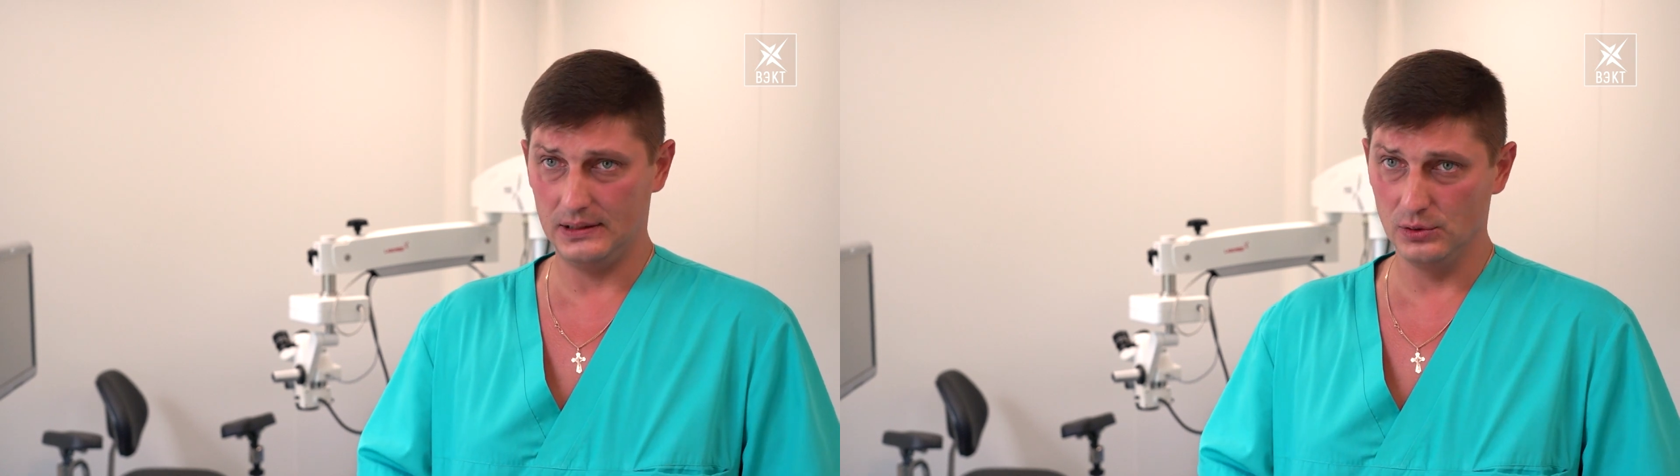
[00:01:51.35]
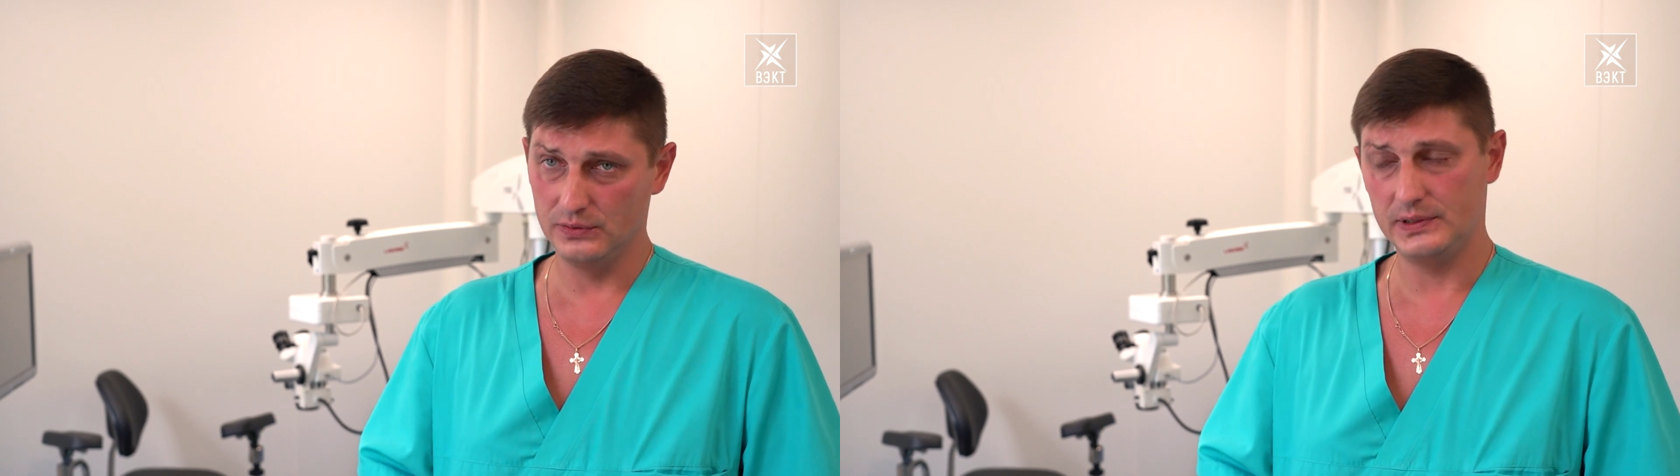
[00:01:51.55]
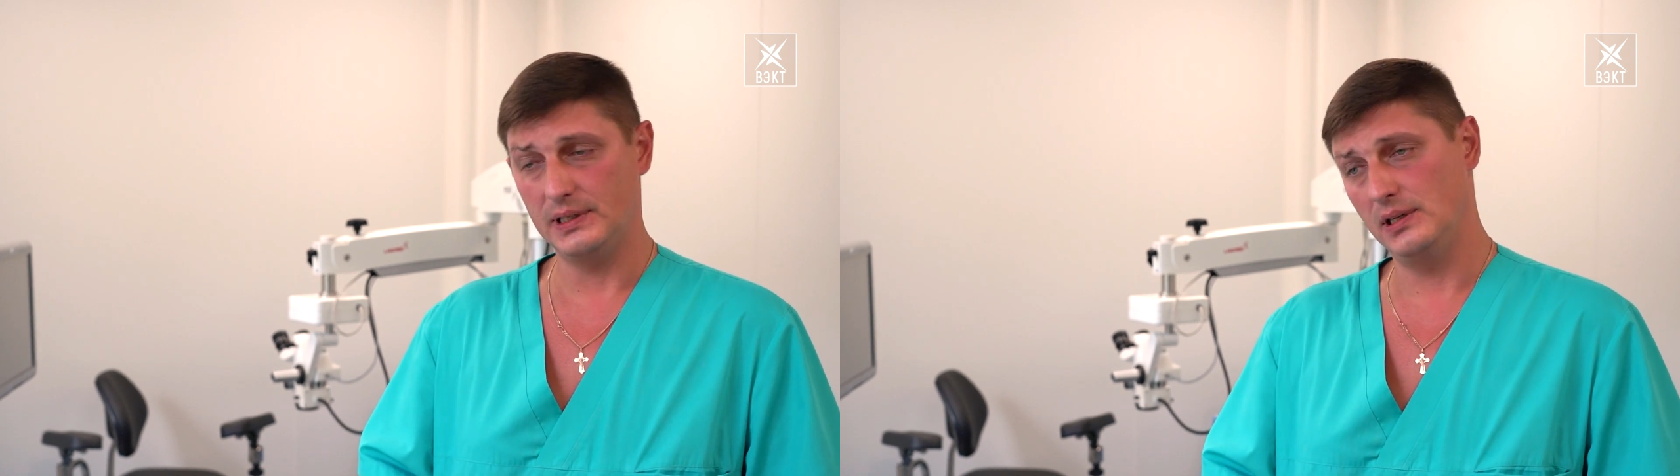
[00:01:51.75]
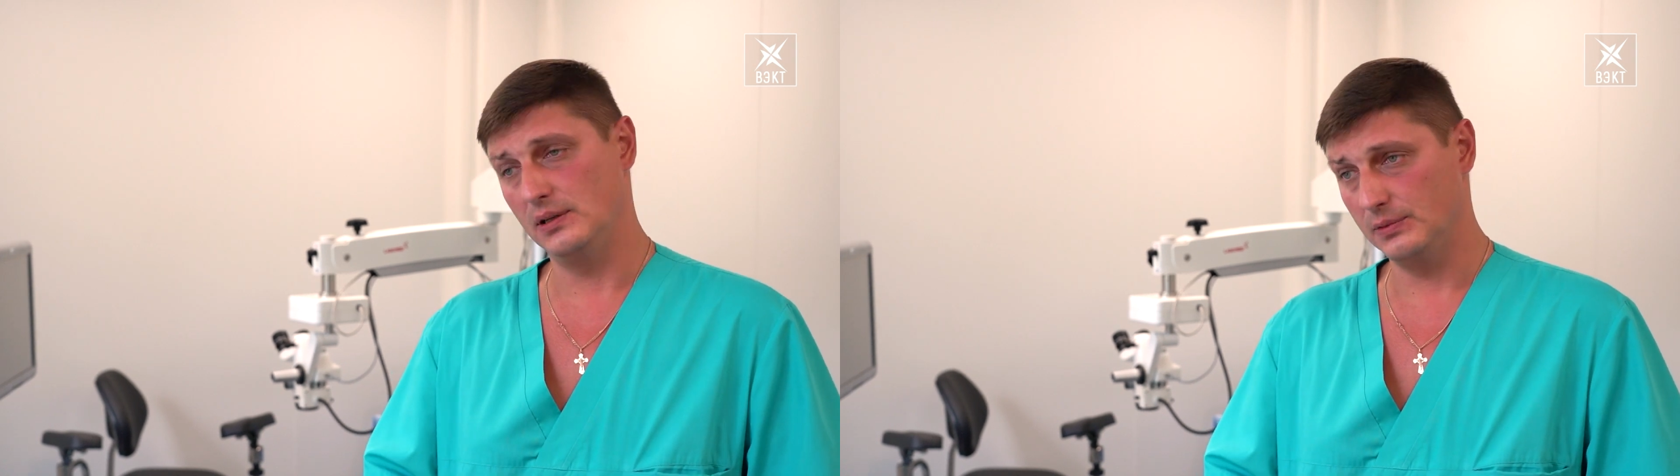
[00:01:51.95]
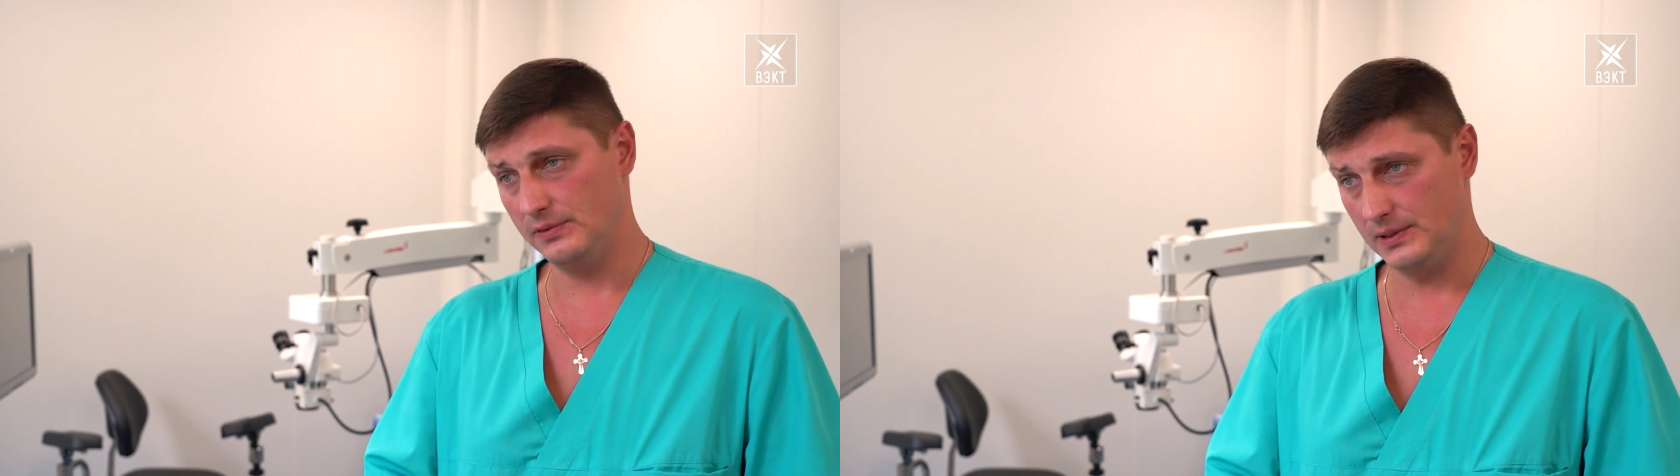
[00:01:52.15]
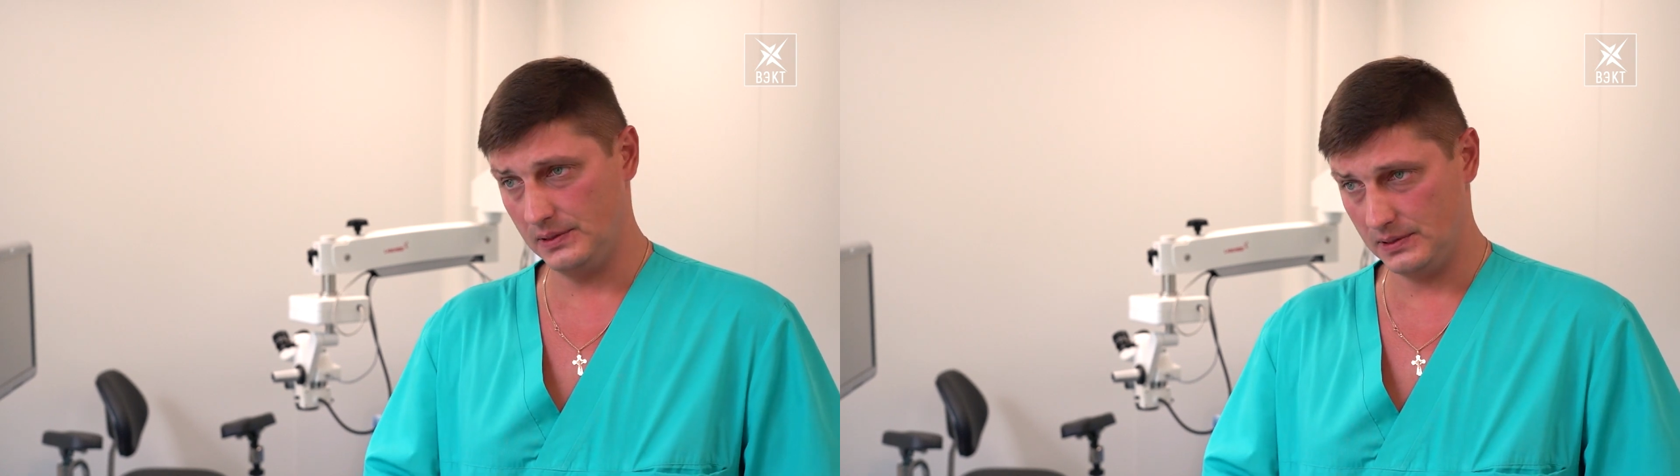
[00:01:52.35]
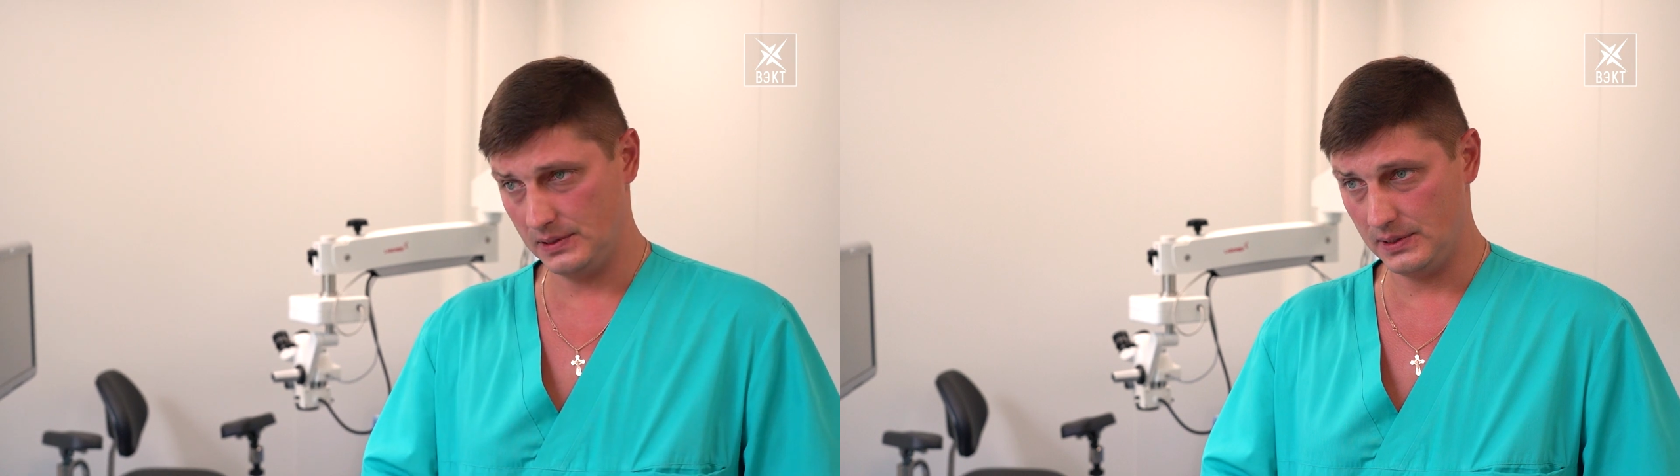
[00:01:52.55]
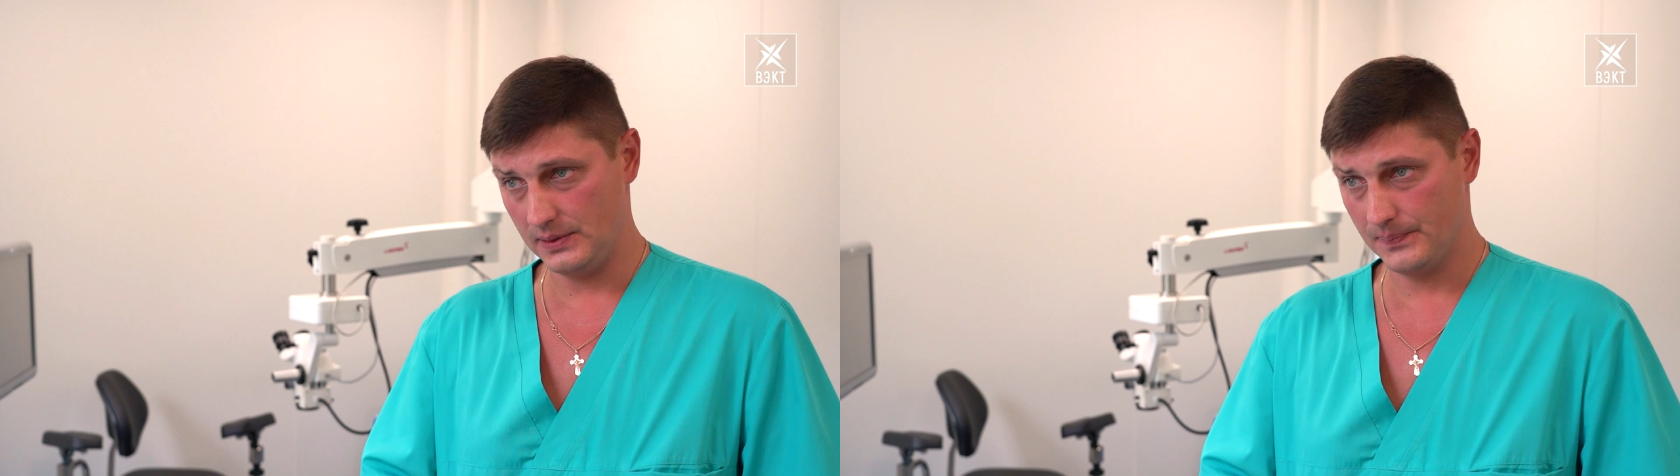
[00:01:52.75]
идет в среднем 2
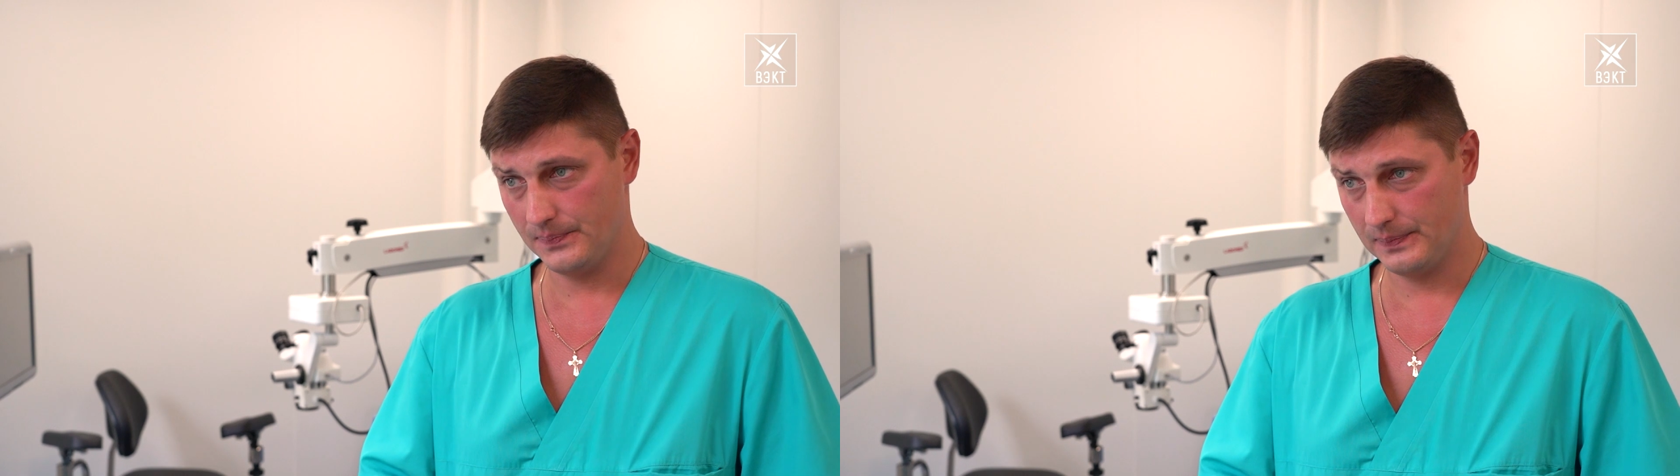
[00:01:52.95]
недели.